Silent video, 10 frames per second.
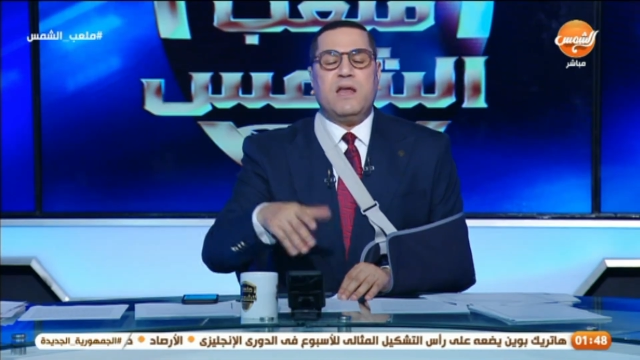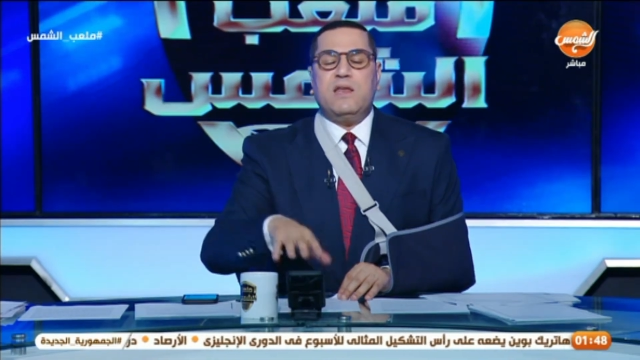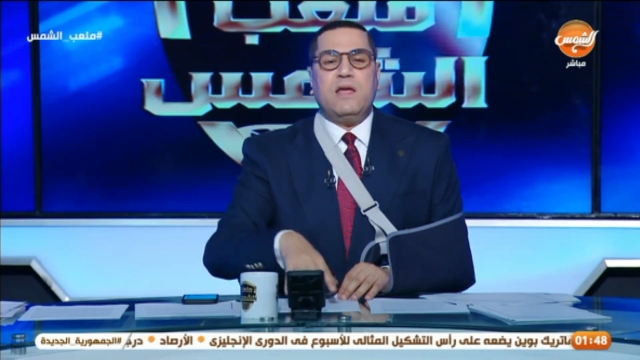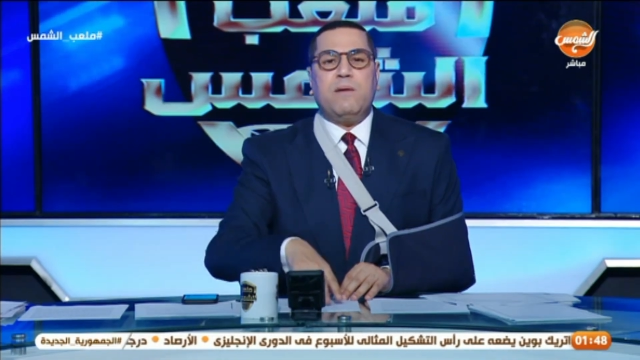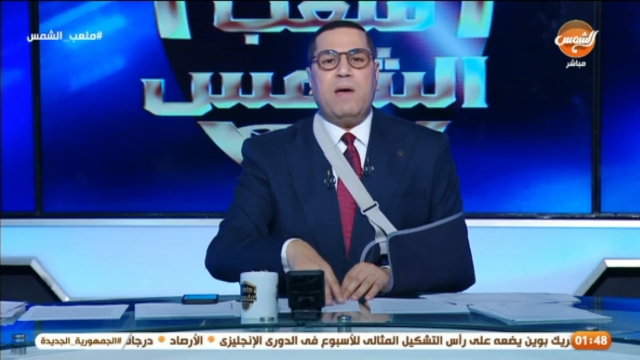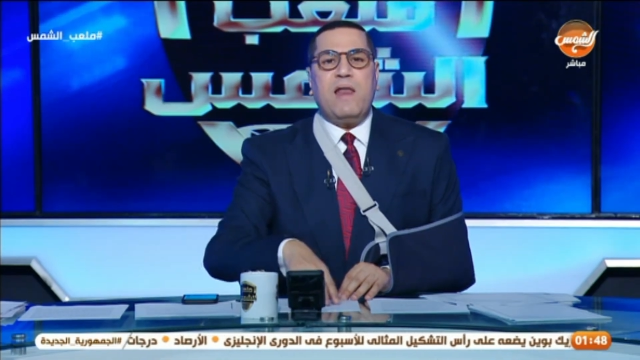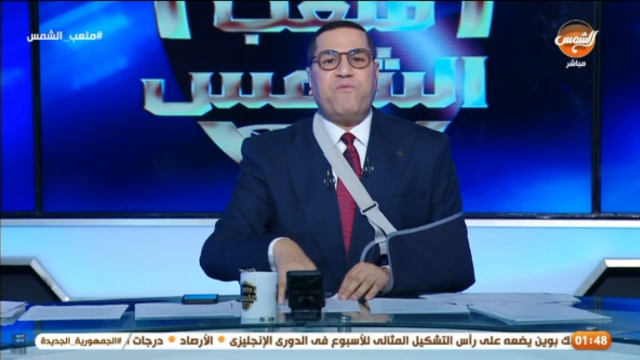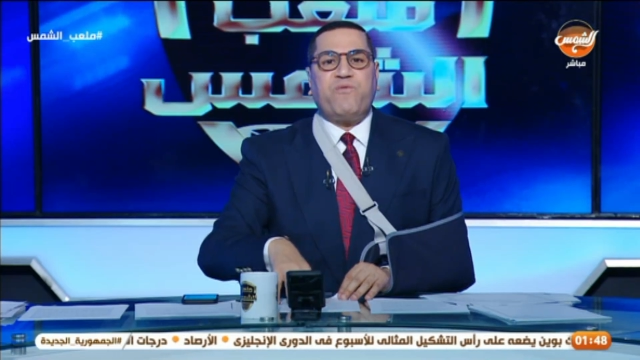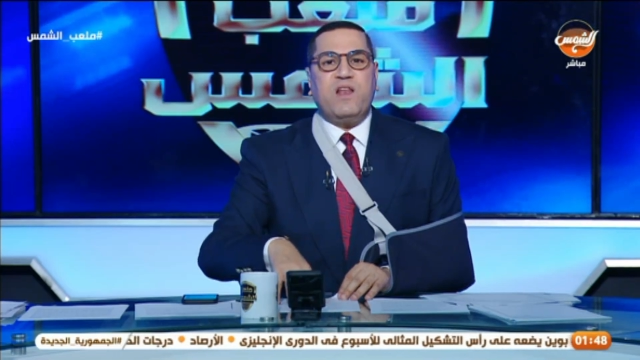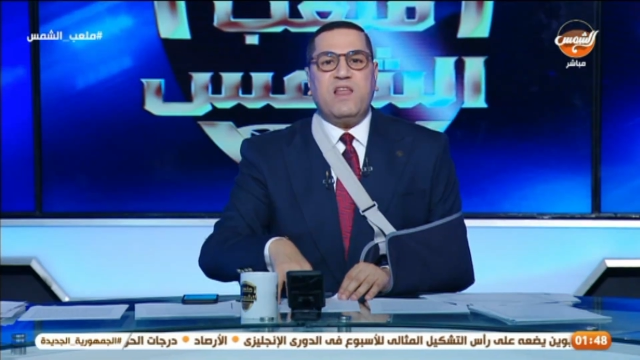ان
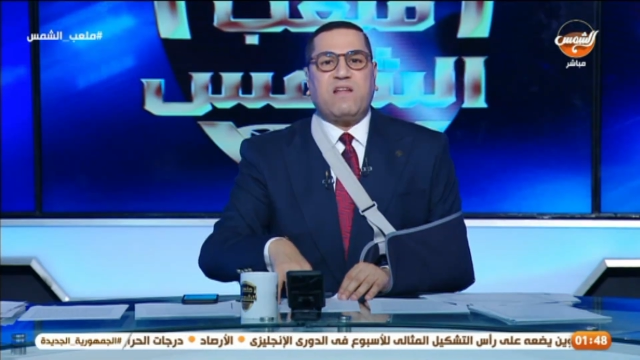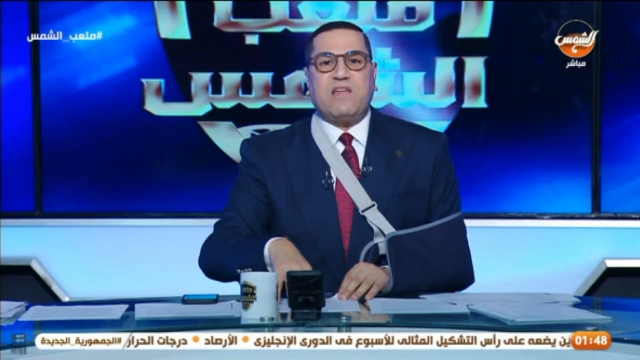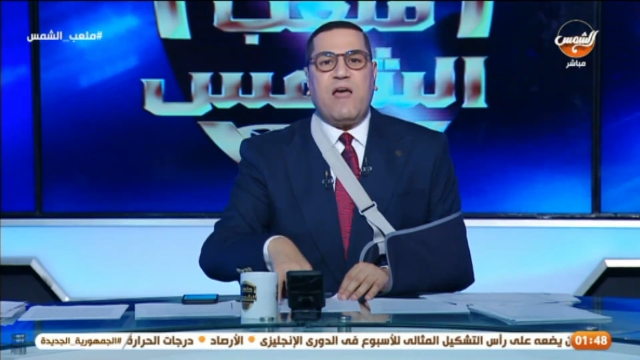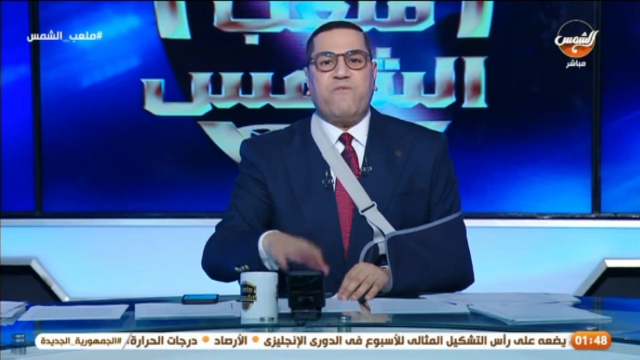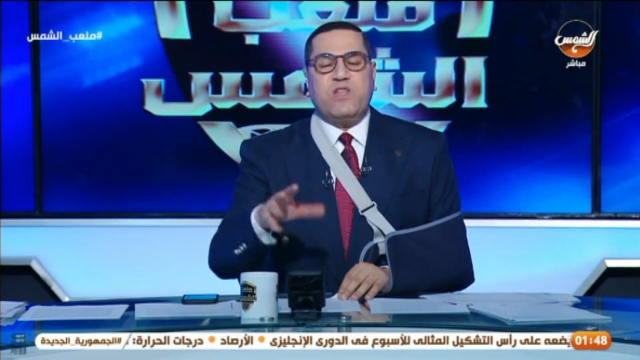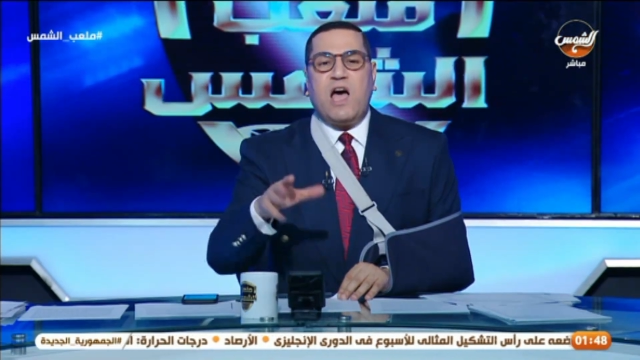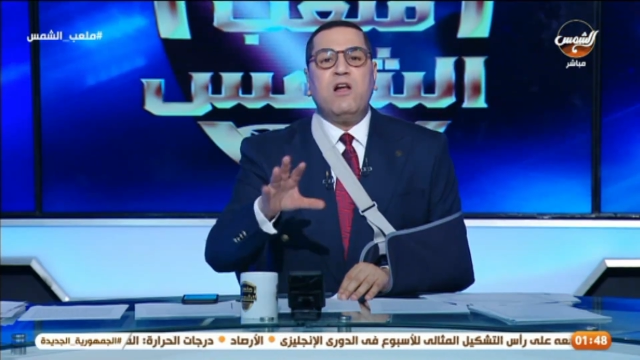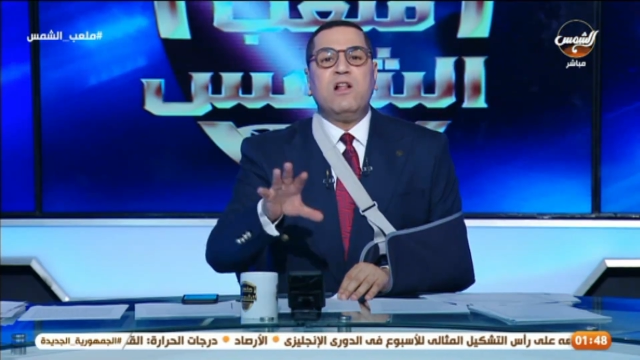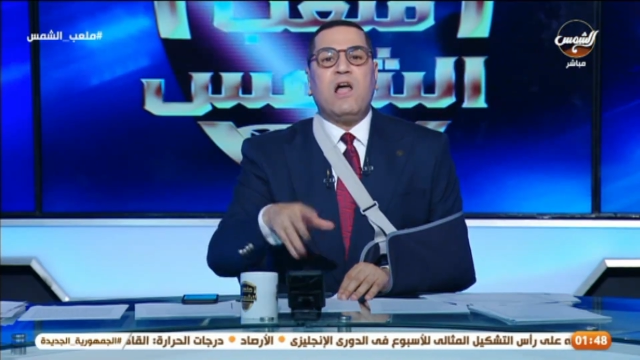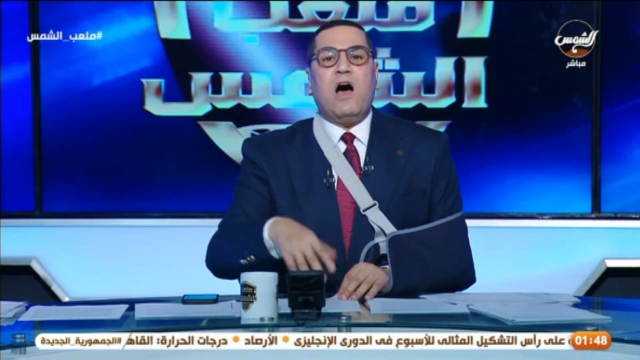ملف الاختلاف ده
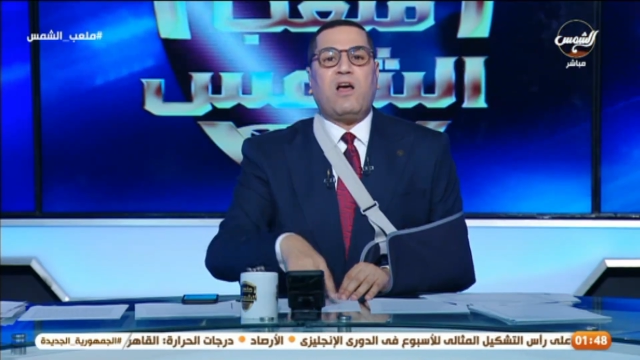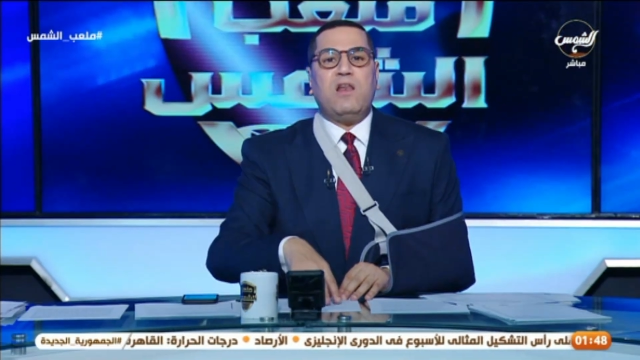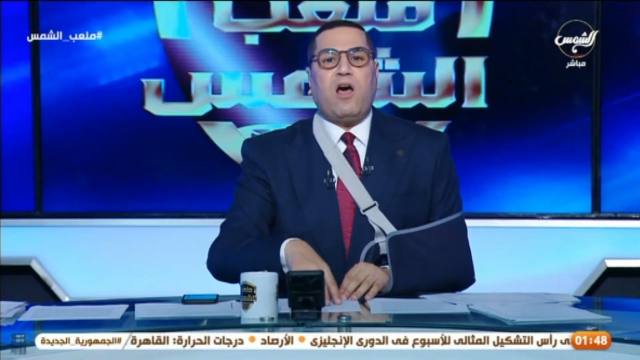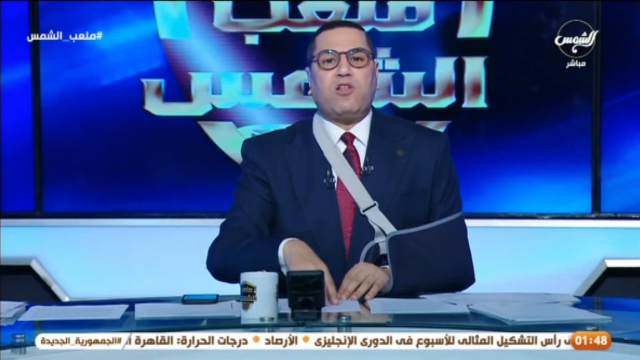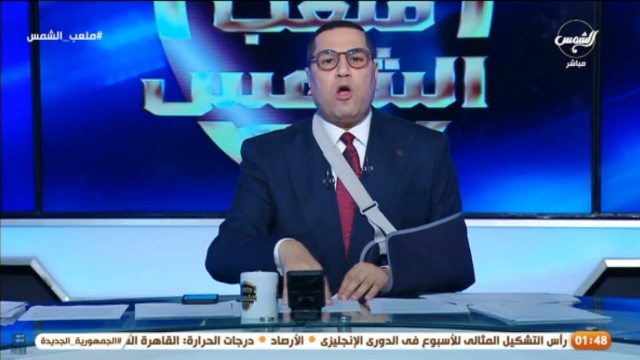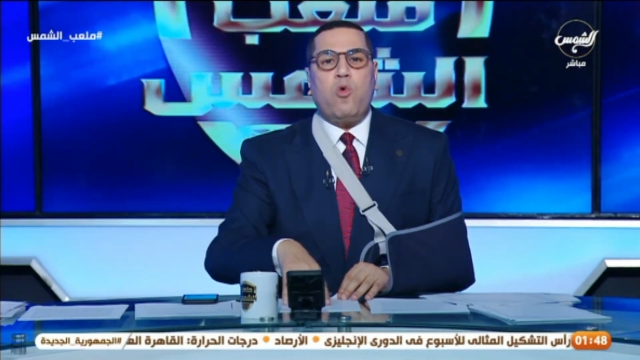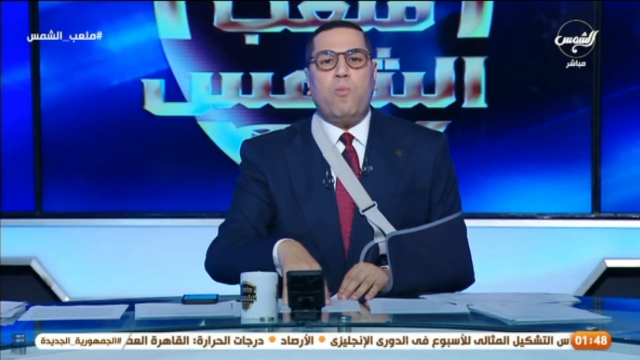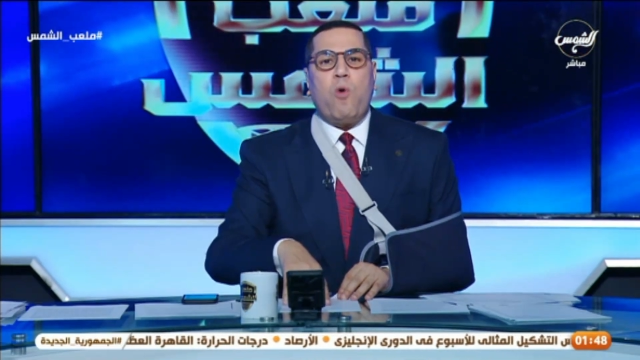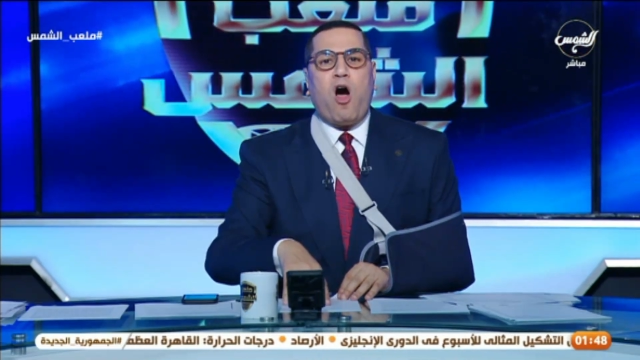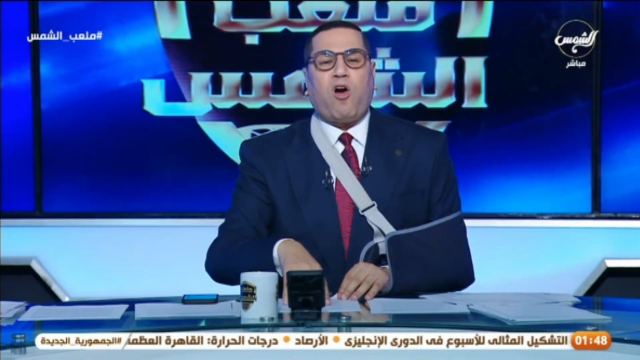اغلقته
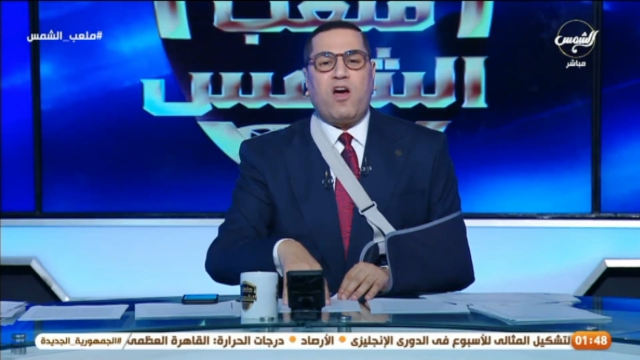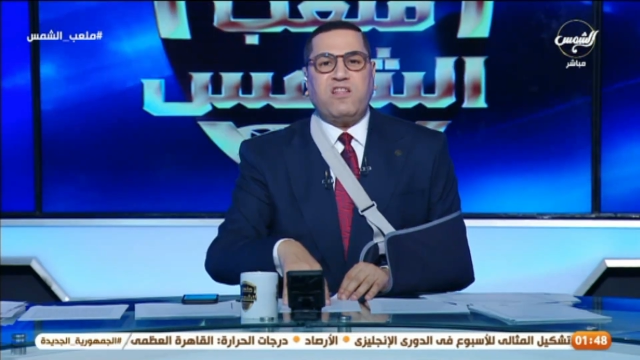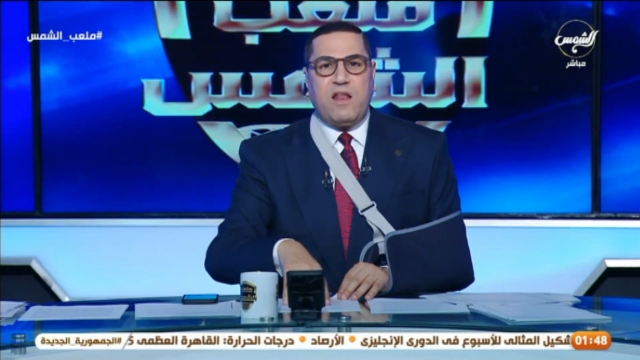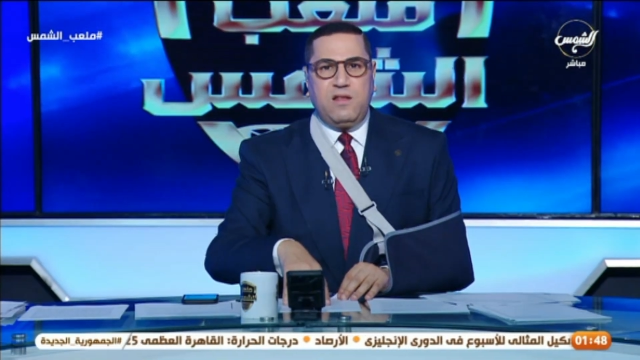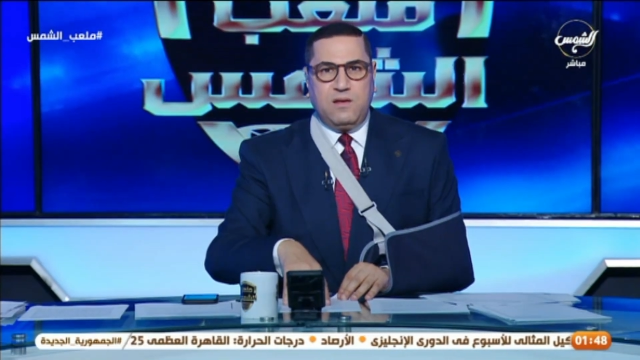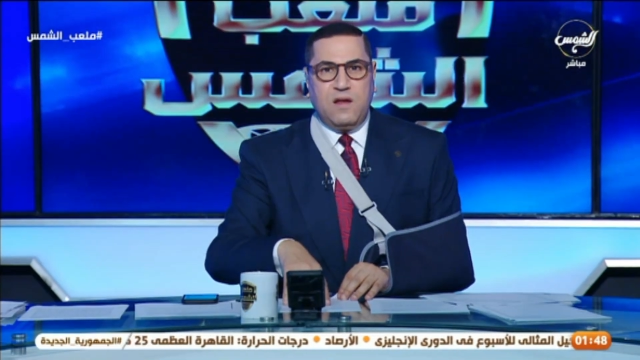مؤقتا